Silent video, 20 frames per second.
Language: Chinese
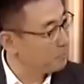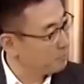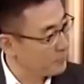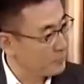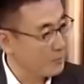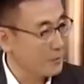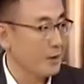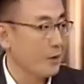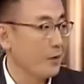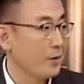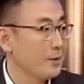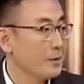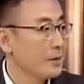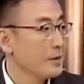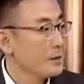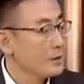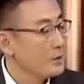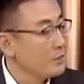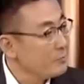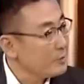不得了，
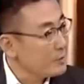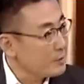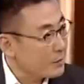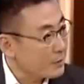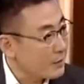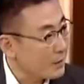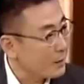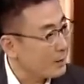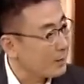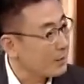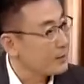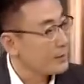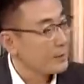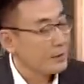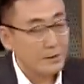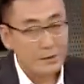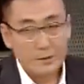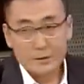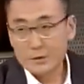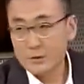因为你看，
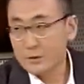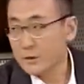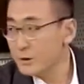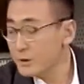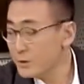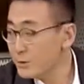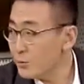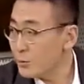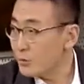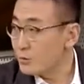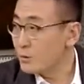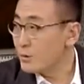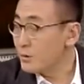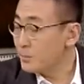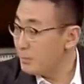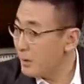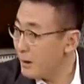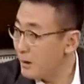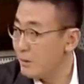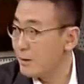其实我觉
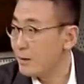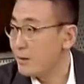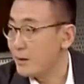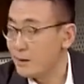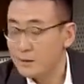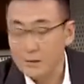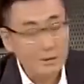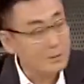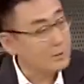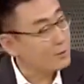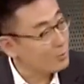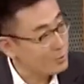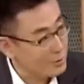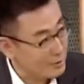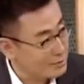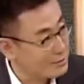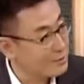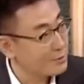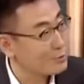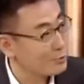得捧哏的有
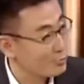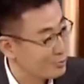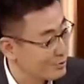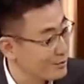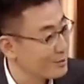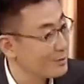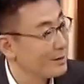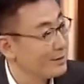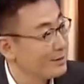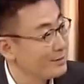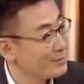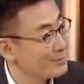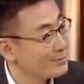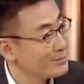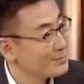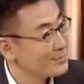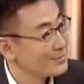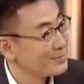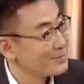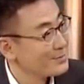点像主持人。
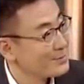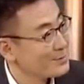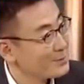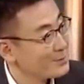为